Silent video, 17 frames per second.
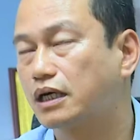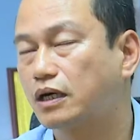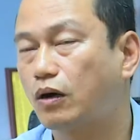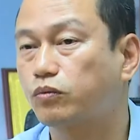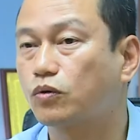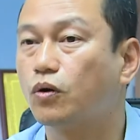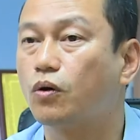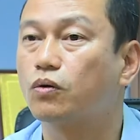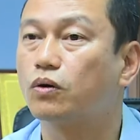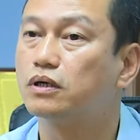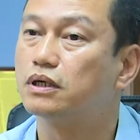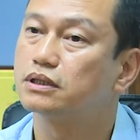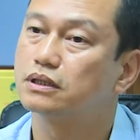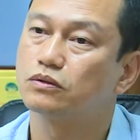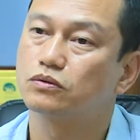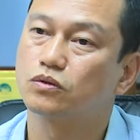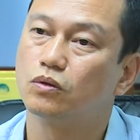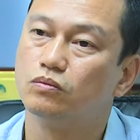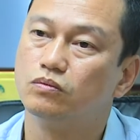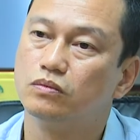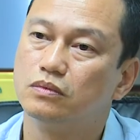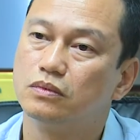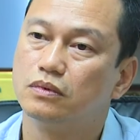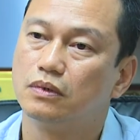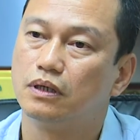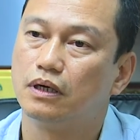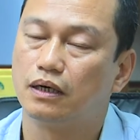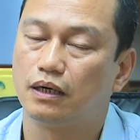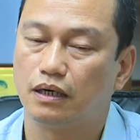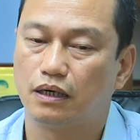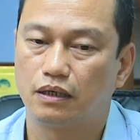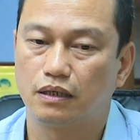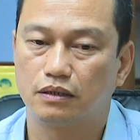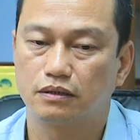góc độ của người tiêu dùng.
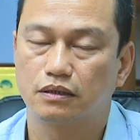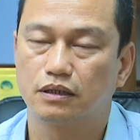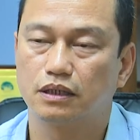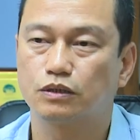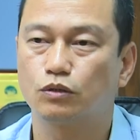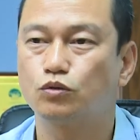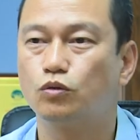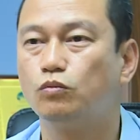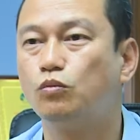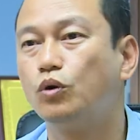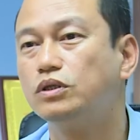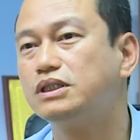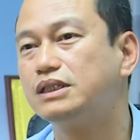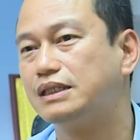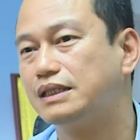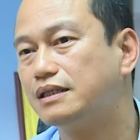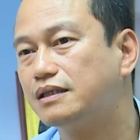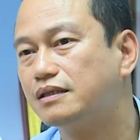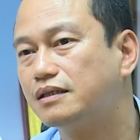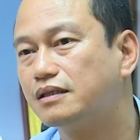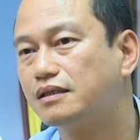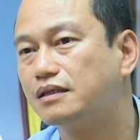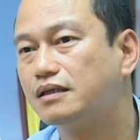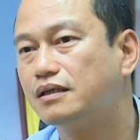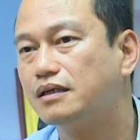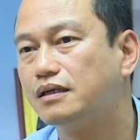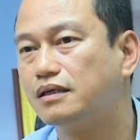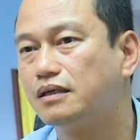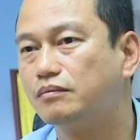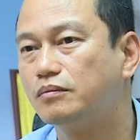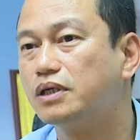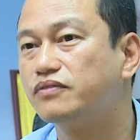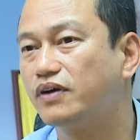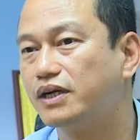Người tiêu dùng muốn gì
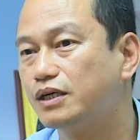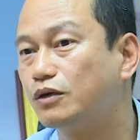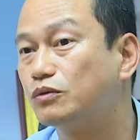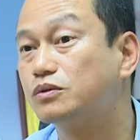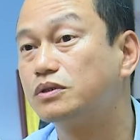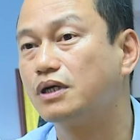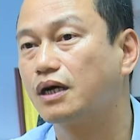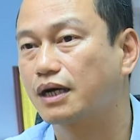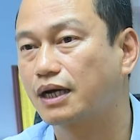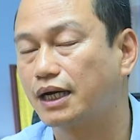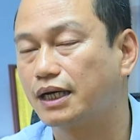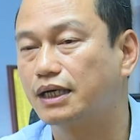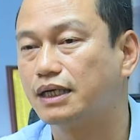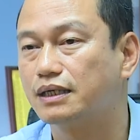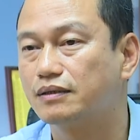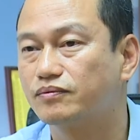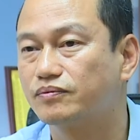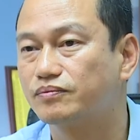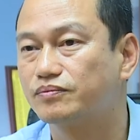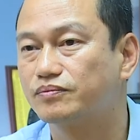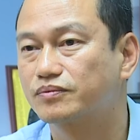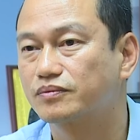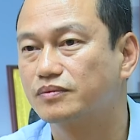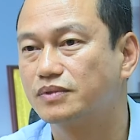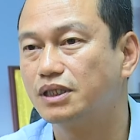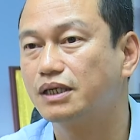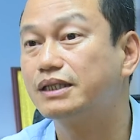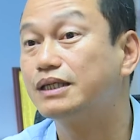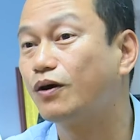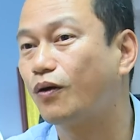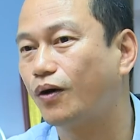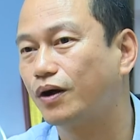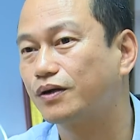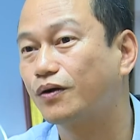mình phải hiểu trước khi
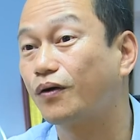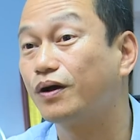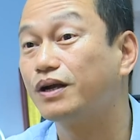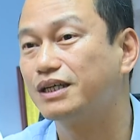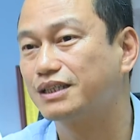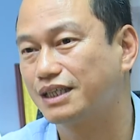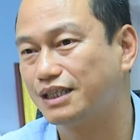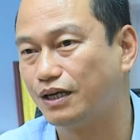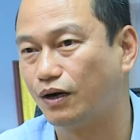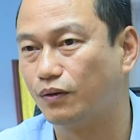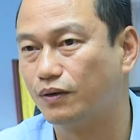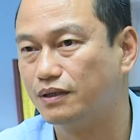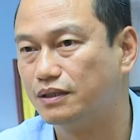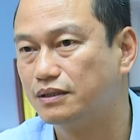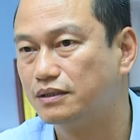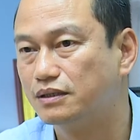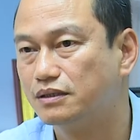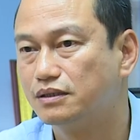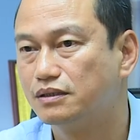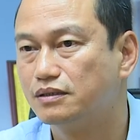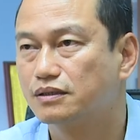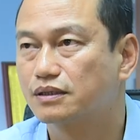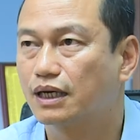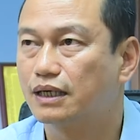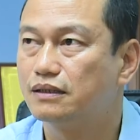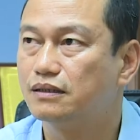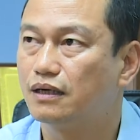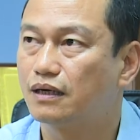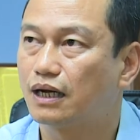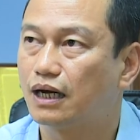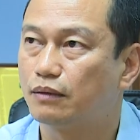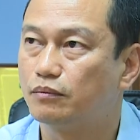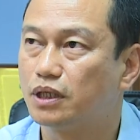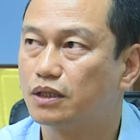họ nói lên cái điều. Cái nữa
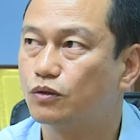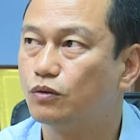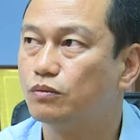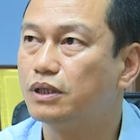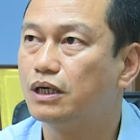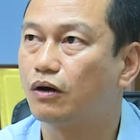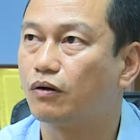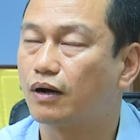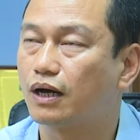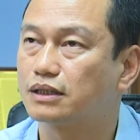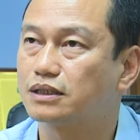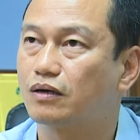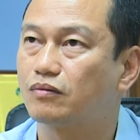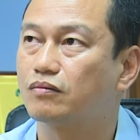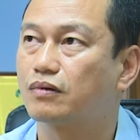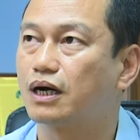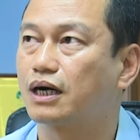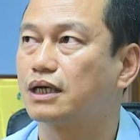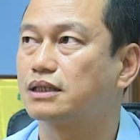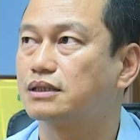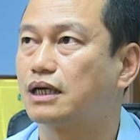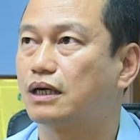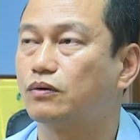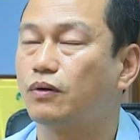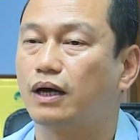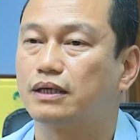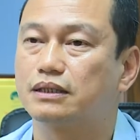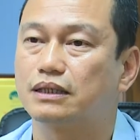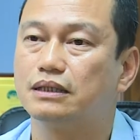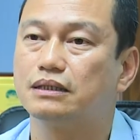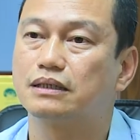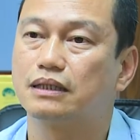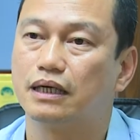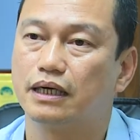là mình cũng hiểu là trong các cái giai đoạn
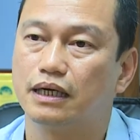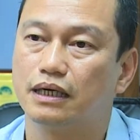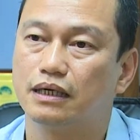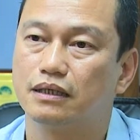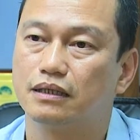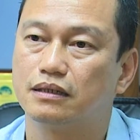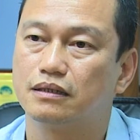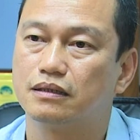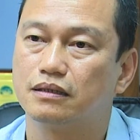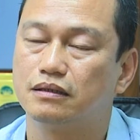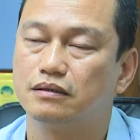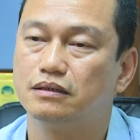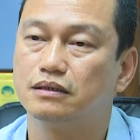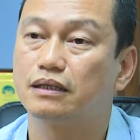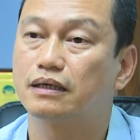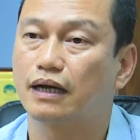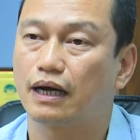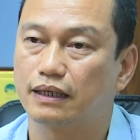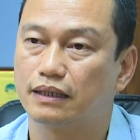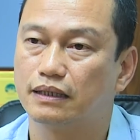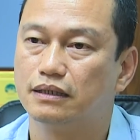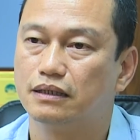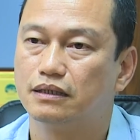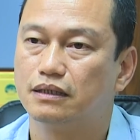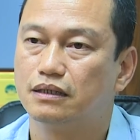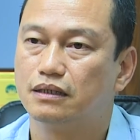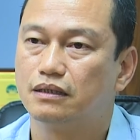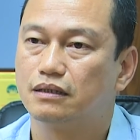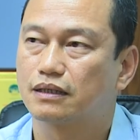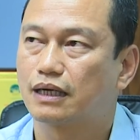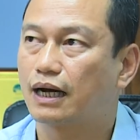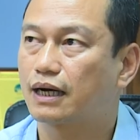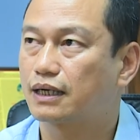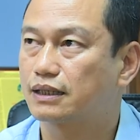kinh tế như thế này,
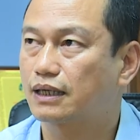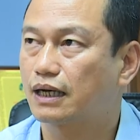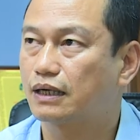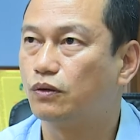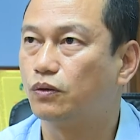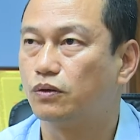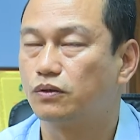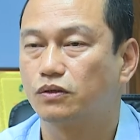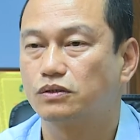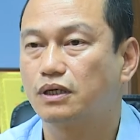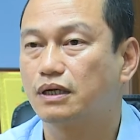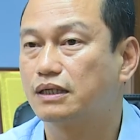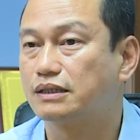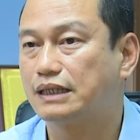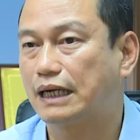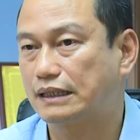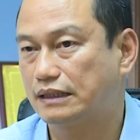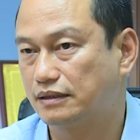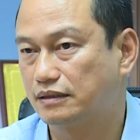các cái thay đổi nó rất là nhanh,